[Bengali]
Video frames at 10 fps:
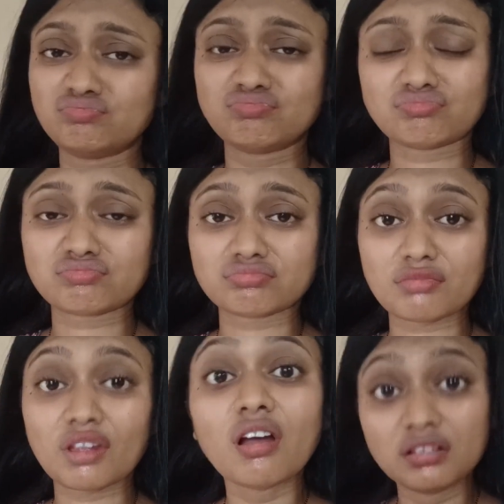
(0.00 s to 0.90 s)
খেতে তো
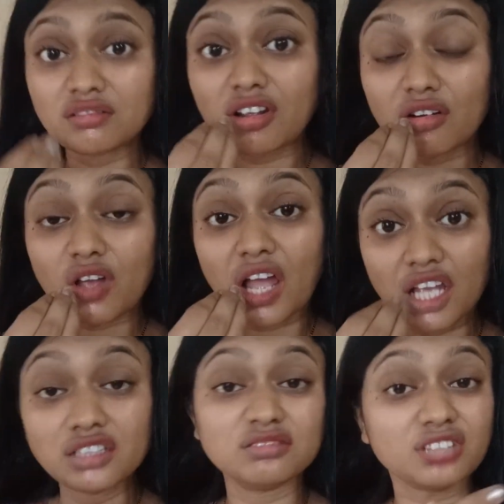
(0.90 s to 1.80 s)
হবে কিন্তু খিদে
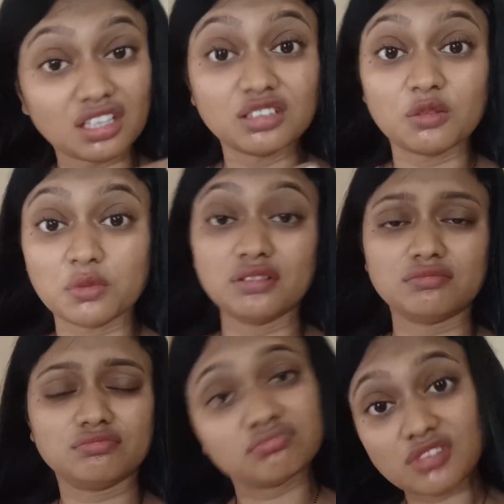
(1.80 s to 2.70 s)
পাইনি এটাই
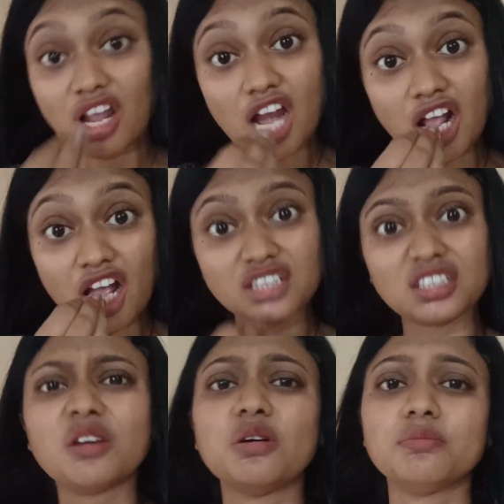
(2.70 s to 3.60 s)
সমস্যা খাওয়ার পরে
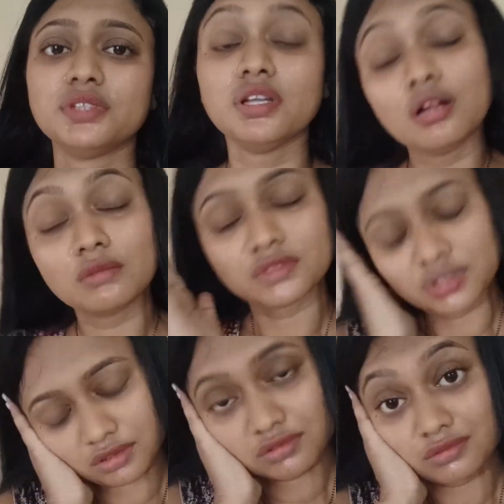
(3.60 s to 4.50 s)
একটুখানি
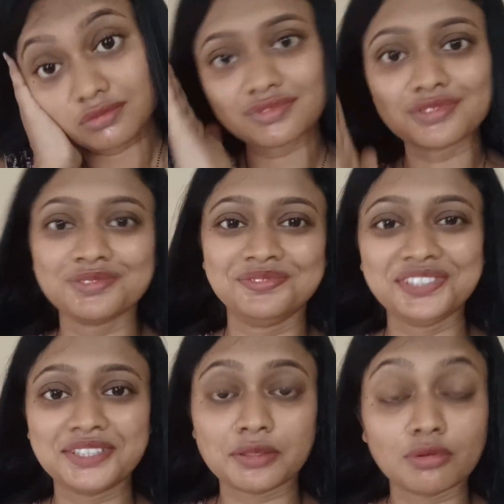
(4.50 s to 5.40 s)
ঘুমোবো ঘুমো মানে
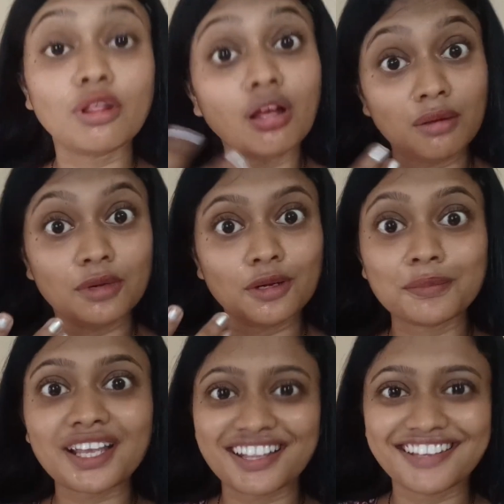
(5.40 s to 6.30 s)
একটু বিছানায় পড়ে
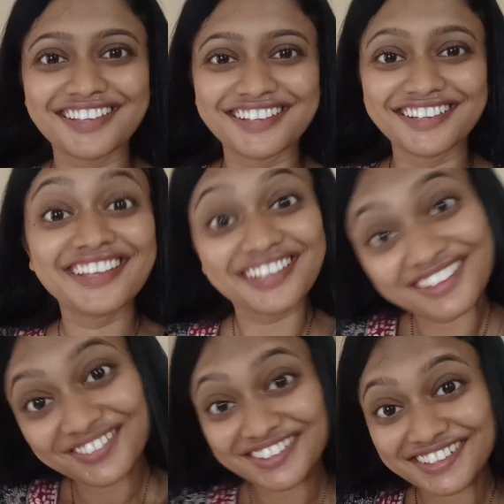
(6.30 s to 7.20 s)
ওই মোবাইল দেখতে
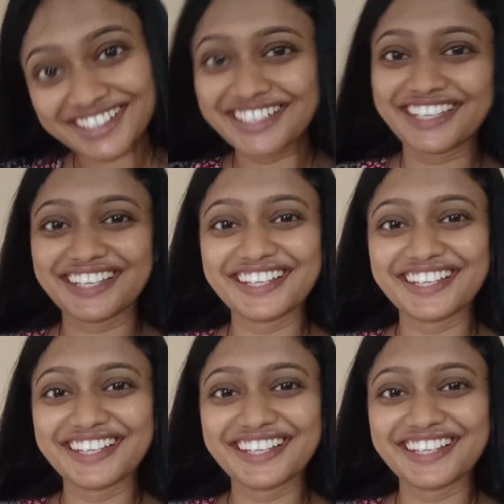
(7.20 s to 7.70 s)
হবে এই আর কি